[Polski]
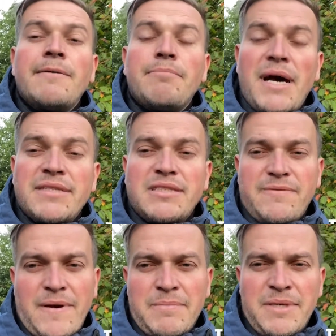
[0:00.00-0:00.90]
Pan z
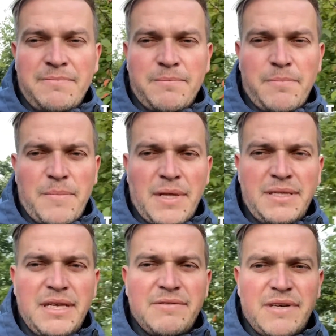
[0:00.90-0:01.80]
Wami.
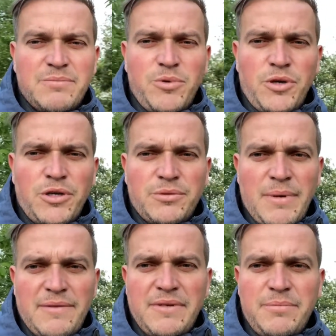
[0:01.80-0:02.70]
Niech Was
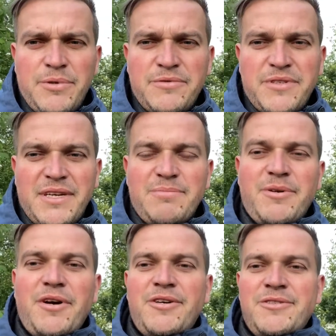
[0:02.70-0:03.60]
błogosławi Bóg
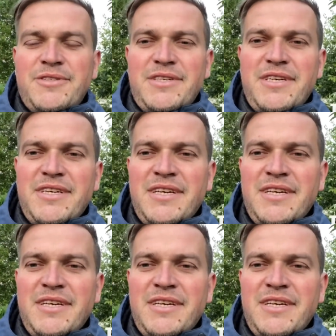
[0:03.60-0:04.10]
Wszechmogący.